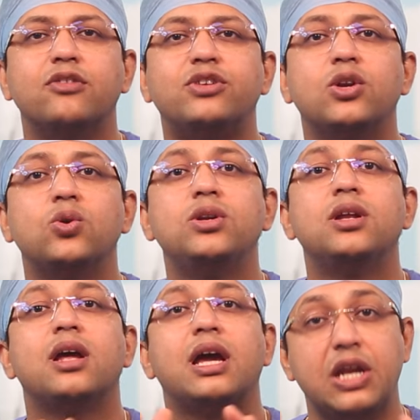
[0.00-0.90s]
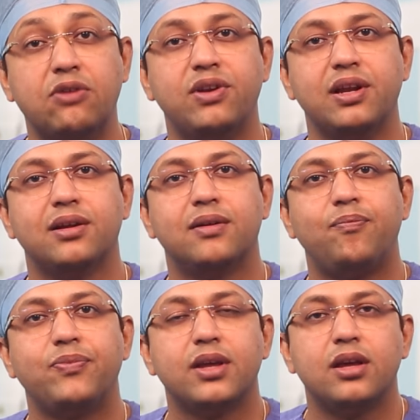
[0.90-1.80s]
आफ्टरनून एंड
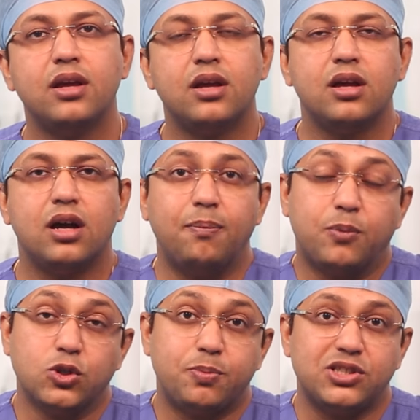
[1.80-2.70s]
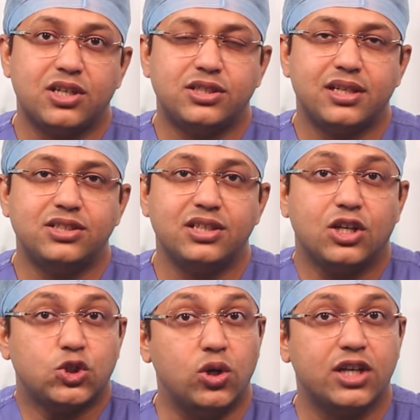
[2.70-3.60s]
इवनिंग अब कुछ पेशेंट्स हैं
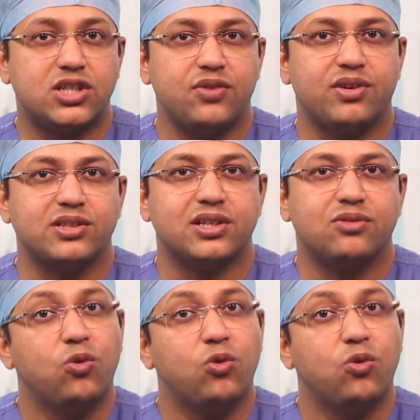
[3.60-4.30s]
जिनका शोल्डर स्टिफनेस है